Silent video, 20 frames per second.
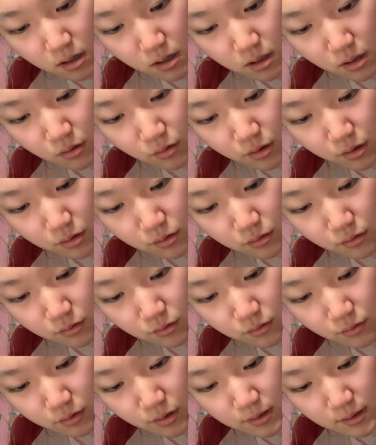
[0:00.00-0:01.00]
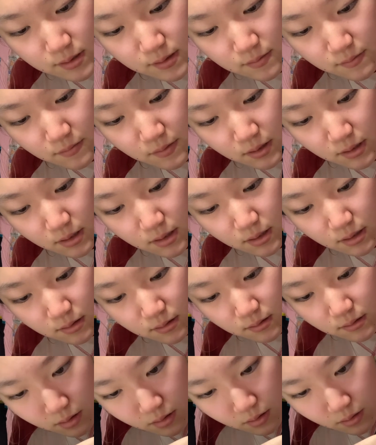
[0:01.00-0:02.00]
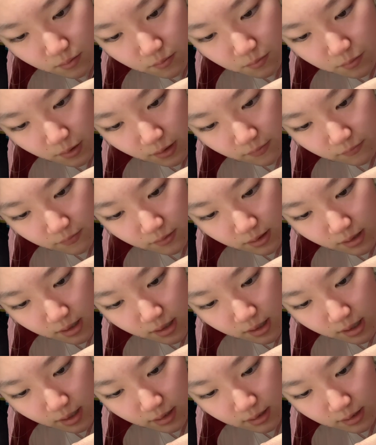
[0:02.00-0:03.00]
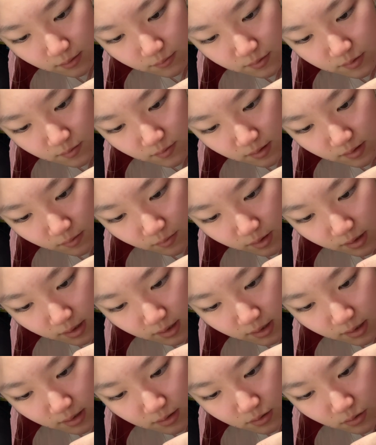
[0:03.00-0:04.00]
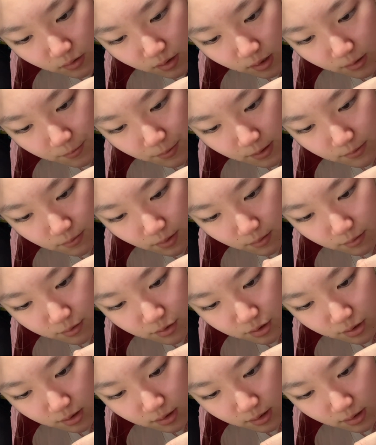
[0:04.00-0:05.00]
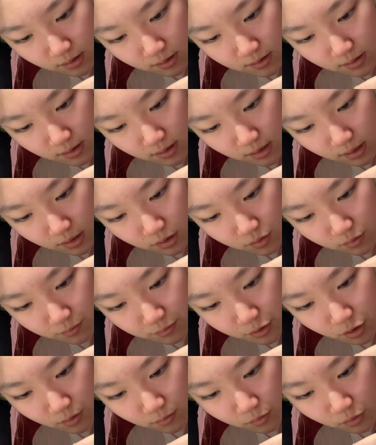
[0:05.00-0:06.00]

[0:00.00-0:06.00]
Какой крутой цвет! Правда, одним цветом, как я, 45 бабочек закрашу, причем